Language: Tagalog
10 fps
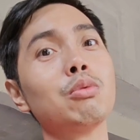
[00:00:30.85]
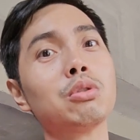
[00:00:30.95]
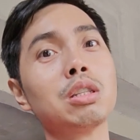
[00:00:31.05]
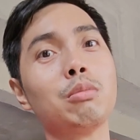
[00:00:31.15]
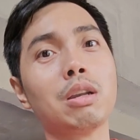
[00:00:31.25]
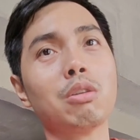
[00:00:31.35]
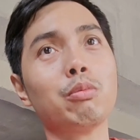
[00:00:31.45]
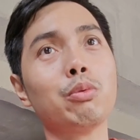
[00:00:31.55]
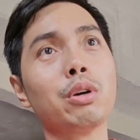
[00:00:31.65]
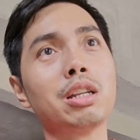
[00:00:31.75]
Mostly mga
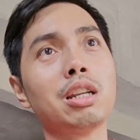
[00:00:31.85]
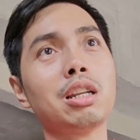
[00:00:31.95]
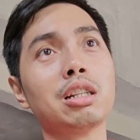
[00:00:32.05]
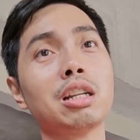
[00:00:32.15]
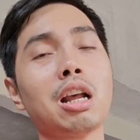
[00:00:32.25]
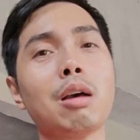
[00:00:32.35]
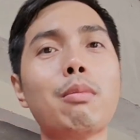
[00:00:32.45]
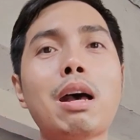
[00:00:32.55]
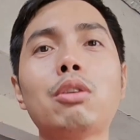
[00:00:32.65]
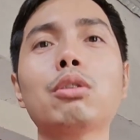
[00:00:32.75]
upuan na lang na
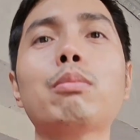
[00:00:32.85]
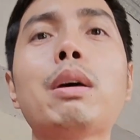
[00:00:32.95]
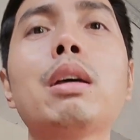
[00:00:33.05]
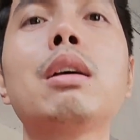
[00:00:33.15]
nakabalot pa.